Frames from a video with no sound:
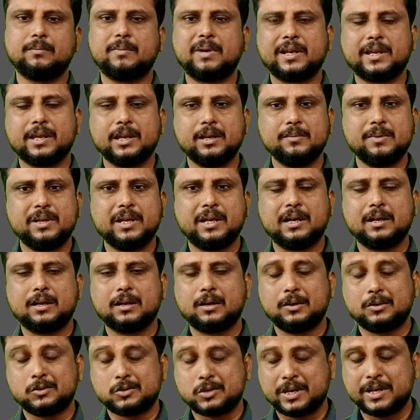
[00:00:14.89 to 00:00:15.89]
మనకి ఎనిమిది
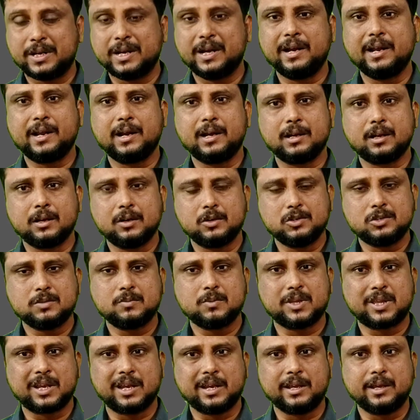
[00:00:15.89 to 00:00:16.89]
గంటలు సారీ ఏడు గంటల నుంచి
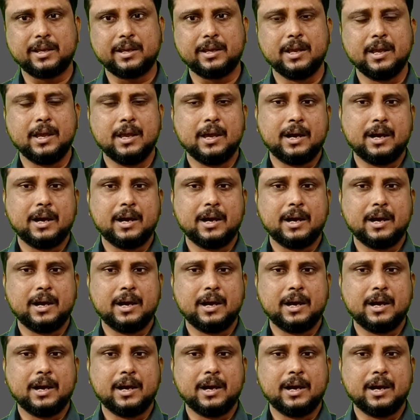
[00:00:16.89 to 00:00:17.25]
మొదలయ్యి